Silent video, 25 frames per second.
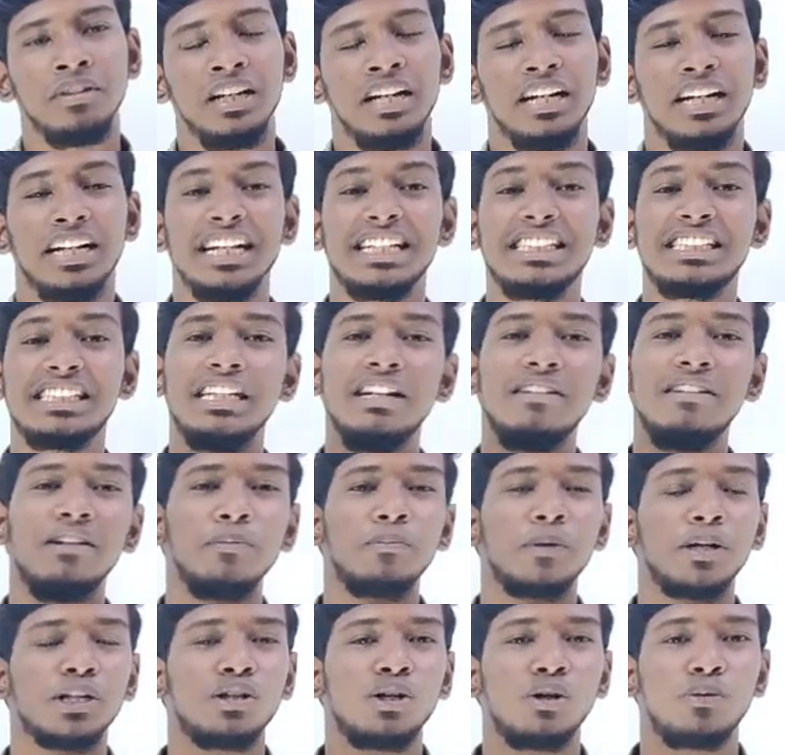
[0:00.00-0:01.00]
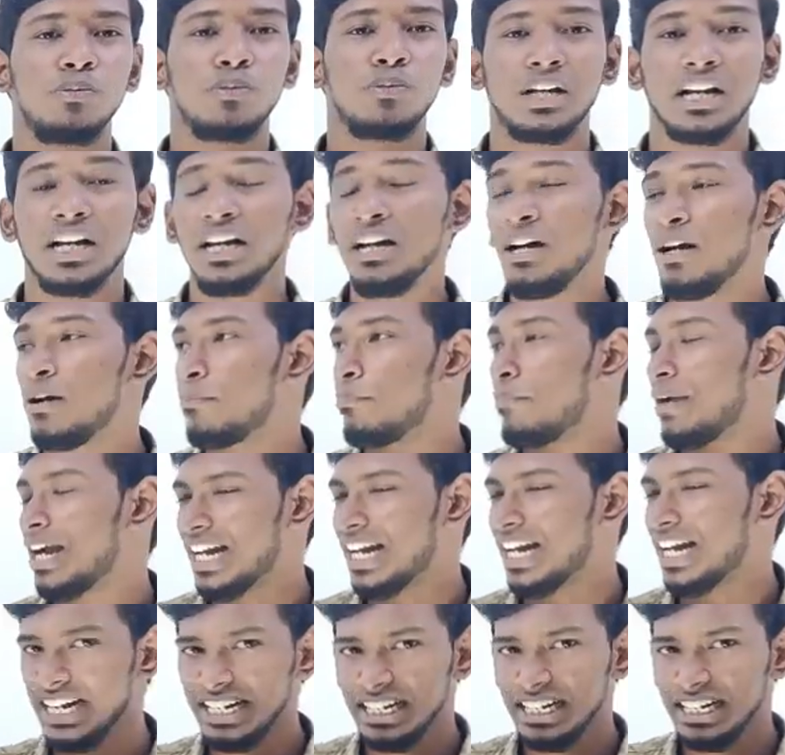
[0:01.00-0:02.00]
நெக்ஸ்ட் லெவல் பார்த்தோம் அப்படின்னா
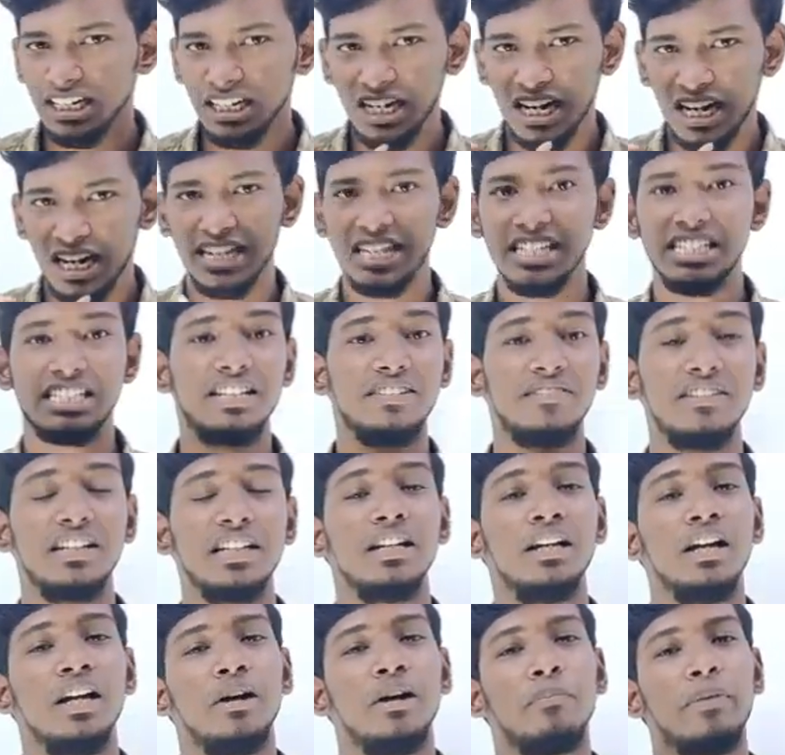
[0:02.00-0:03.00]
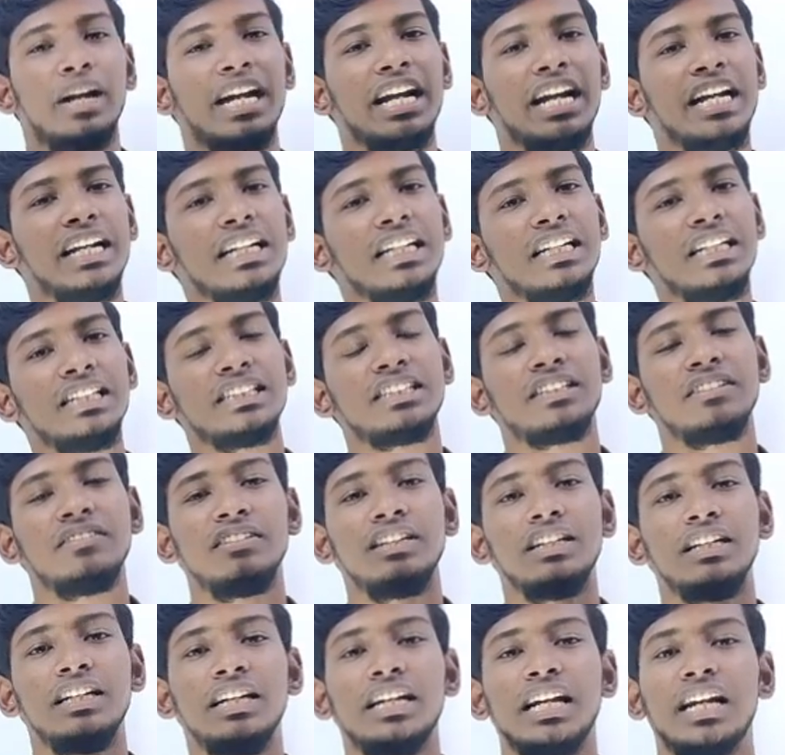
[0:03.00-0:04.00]
மெக்கானிக்கல் அண்ட் சிவில் மெக்கானிக்கல்
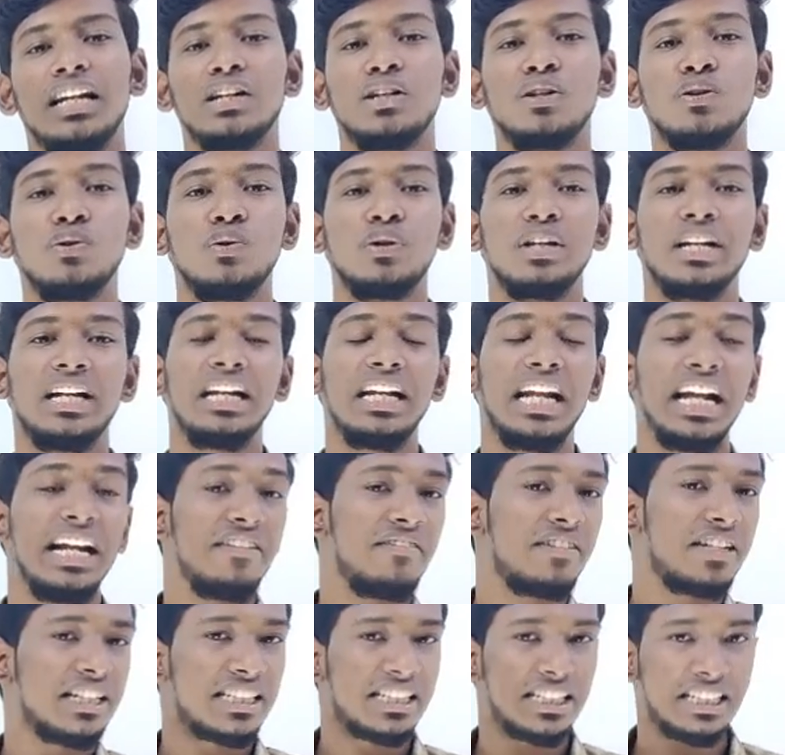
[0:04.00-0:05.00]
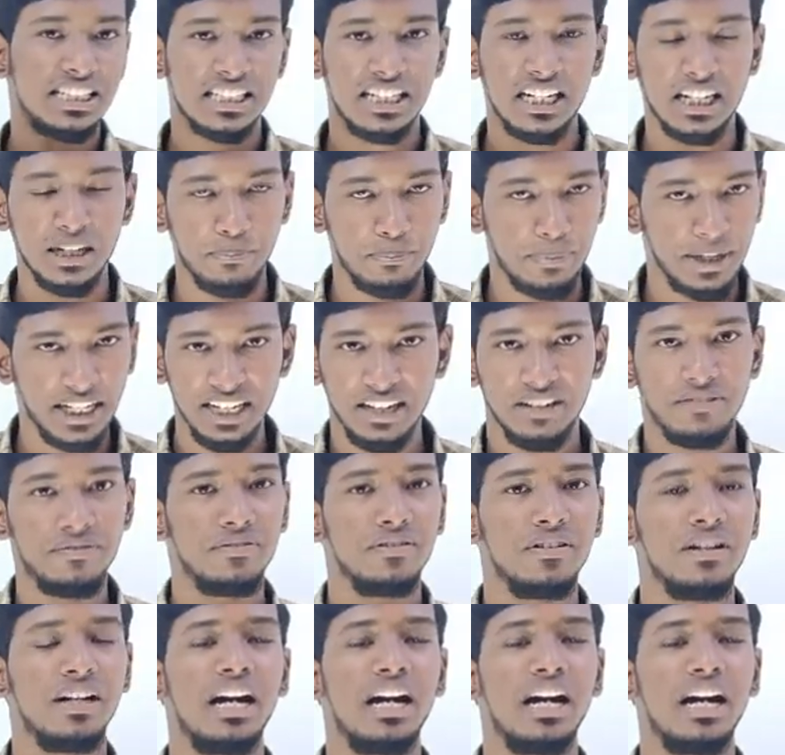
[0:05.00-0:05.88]
சிவிலில் நடக்கக்கூடிய லைவ் டெஸ்டர்ஸ்க்கான பிடிஎஃப்